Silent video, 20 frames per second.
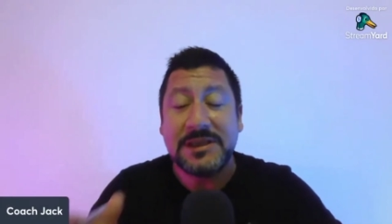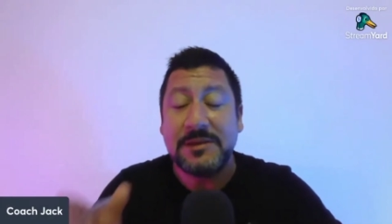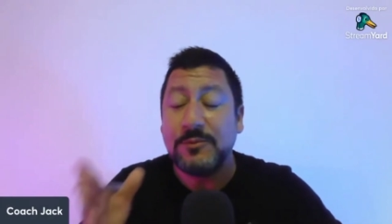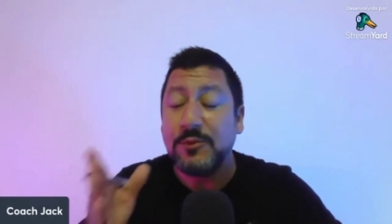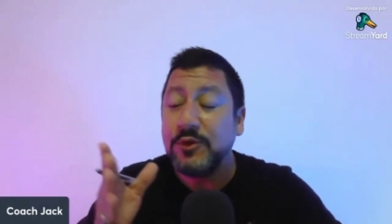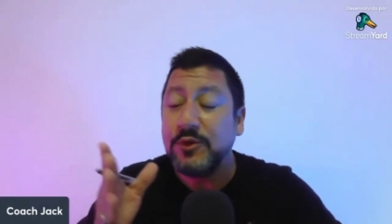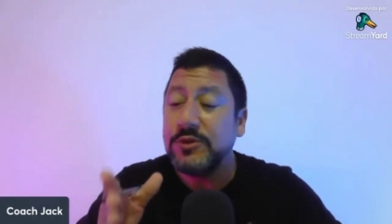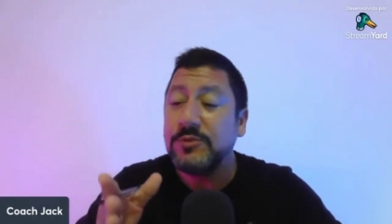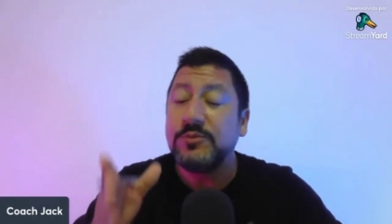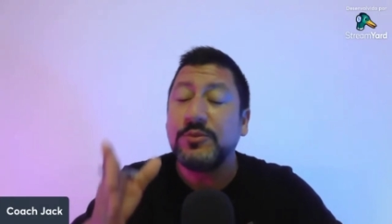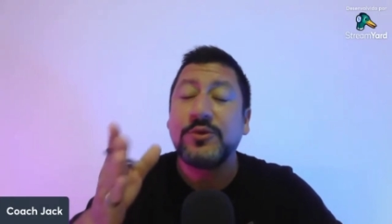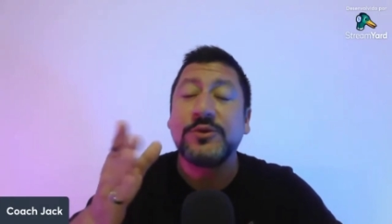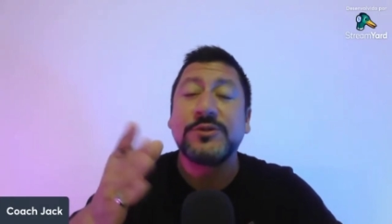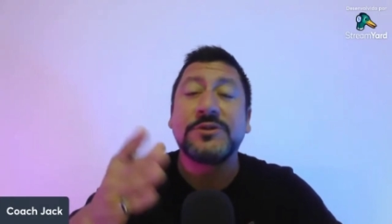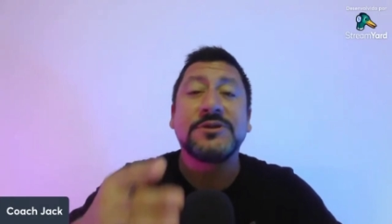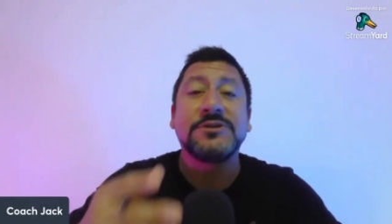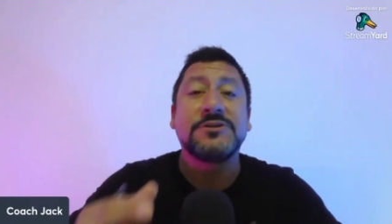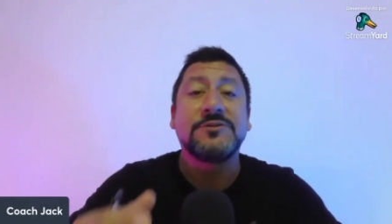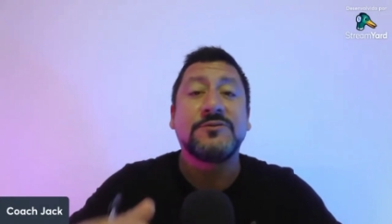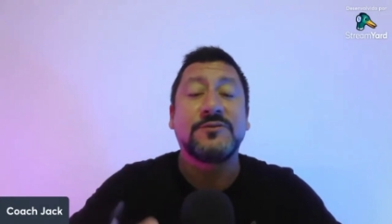É muito
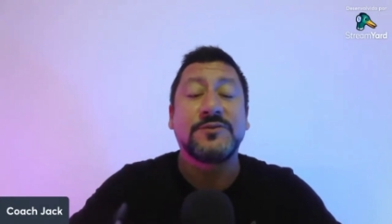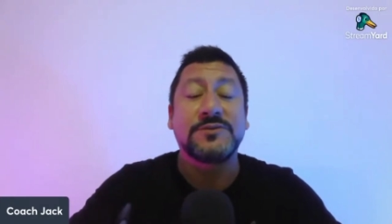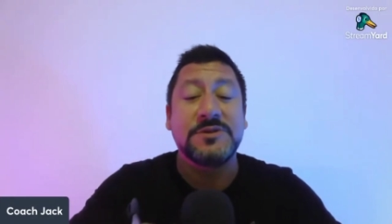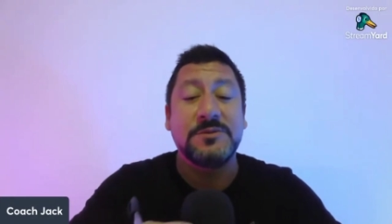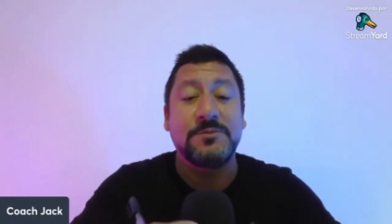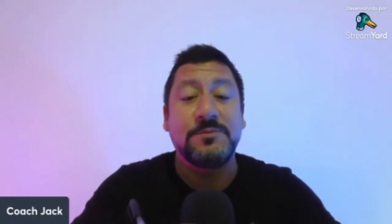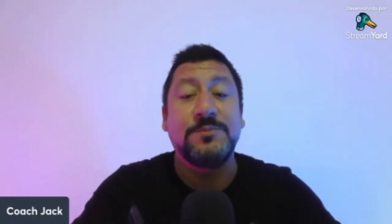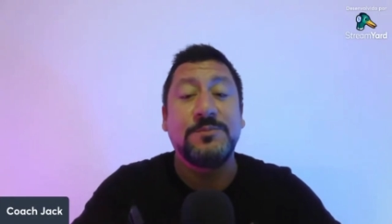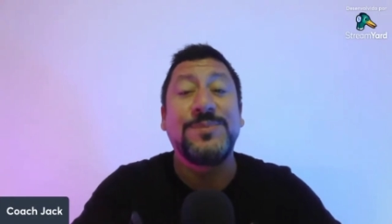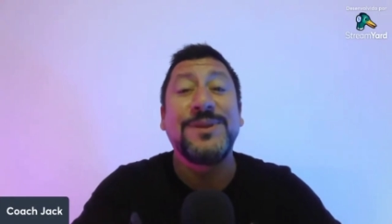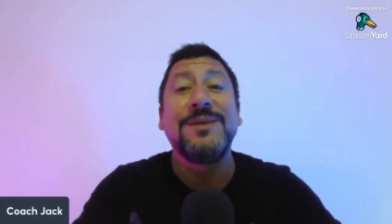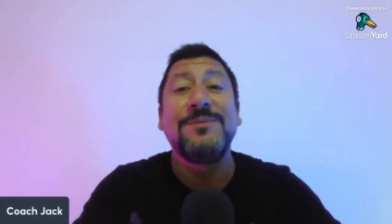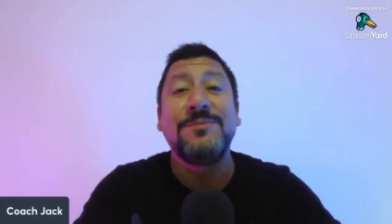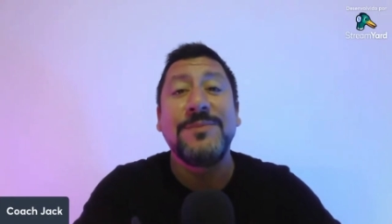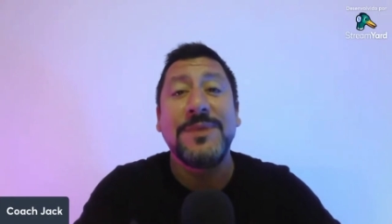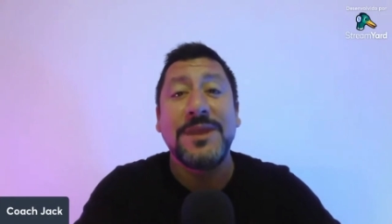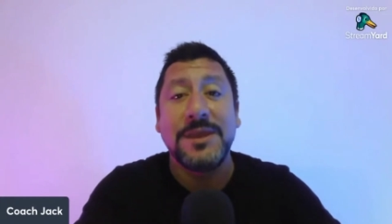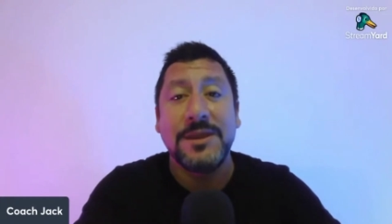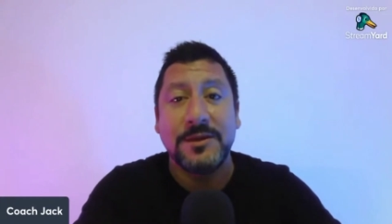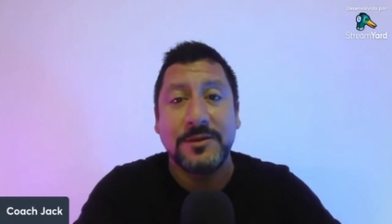importante você
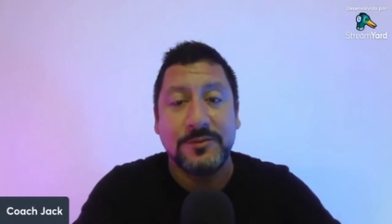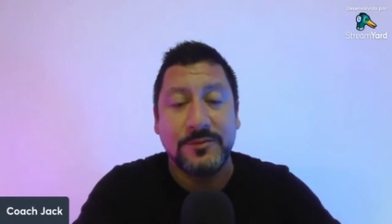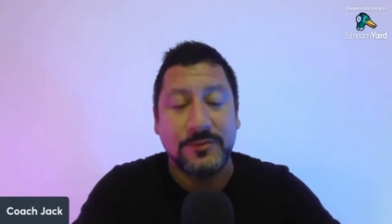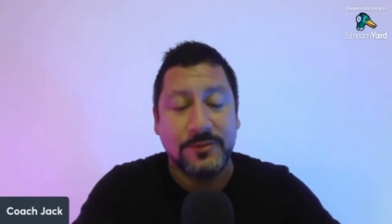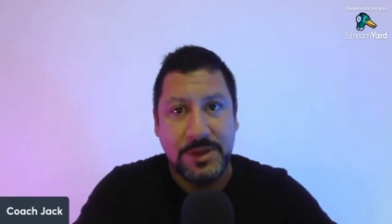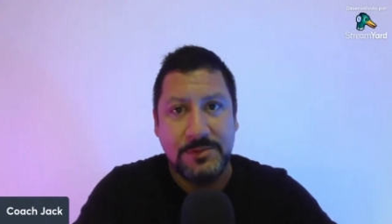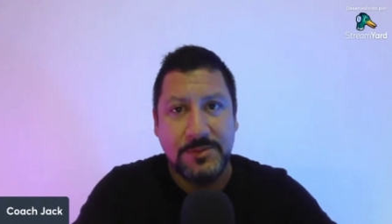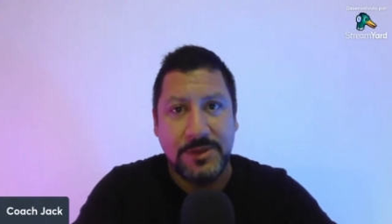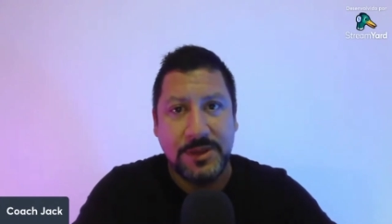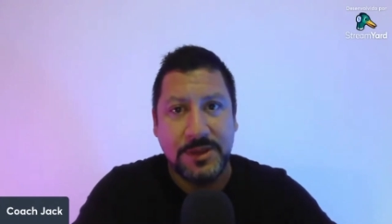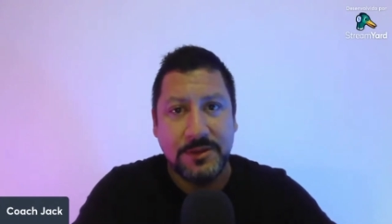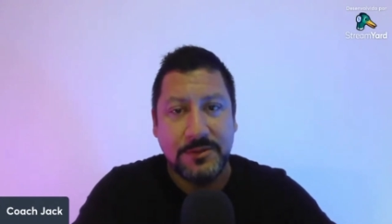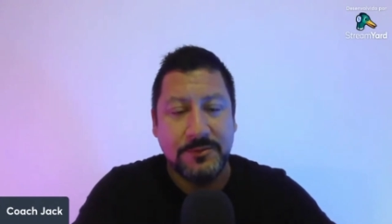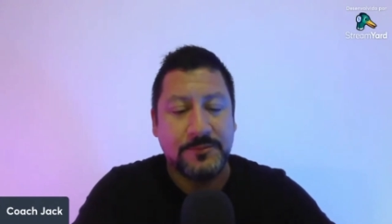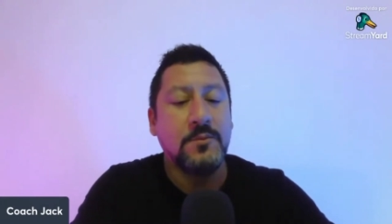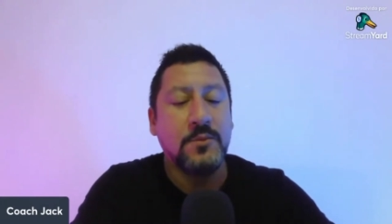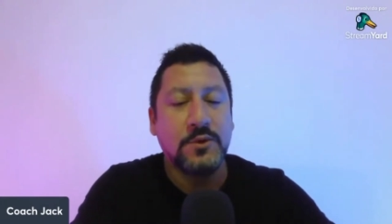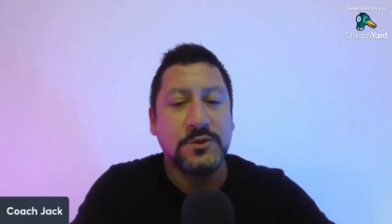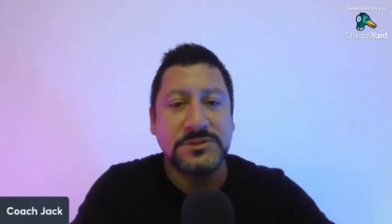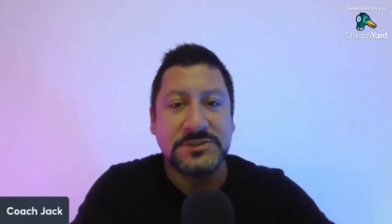primeiro, primeiro
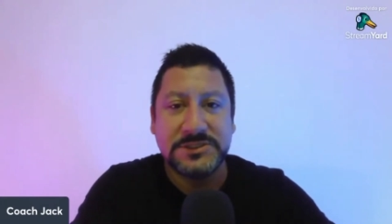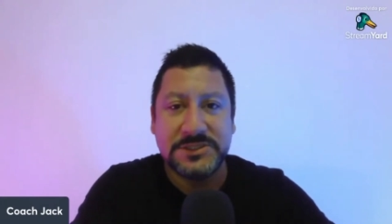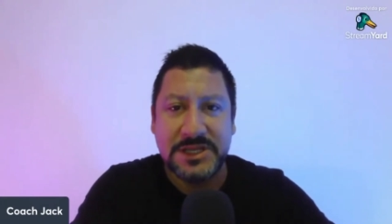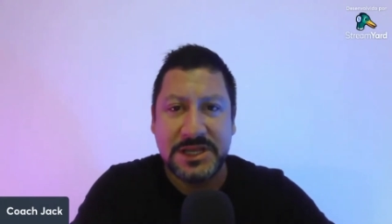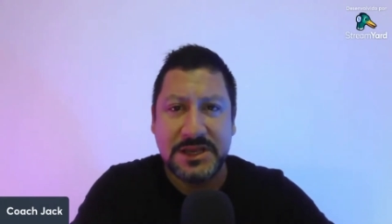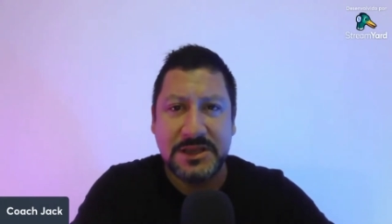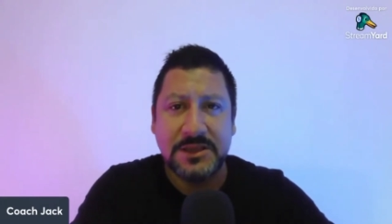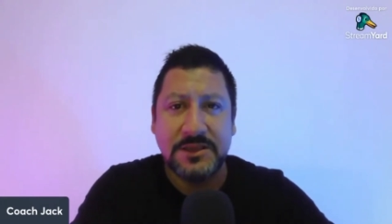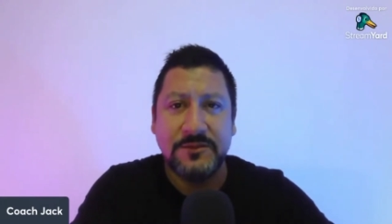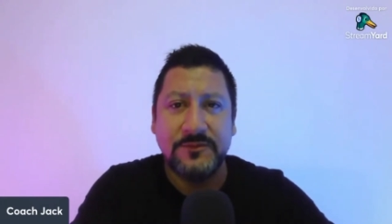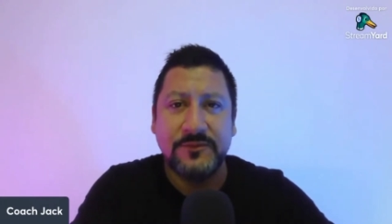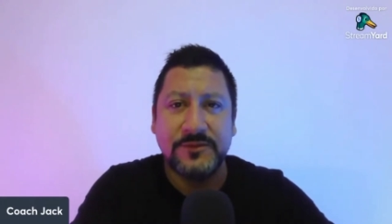mostrar que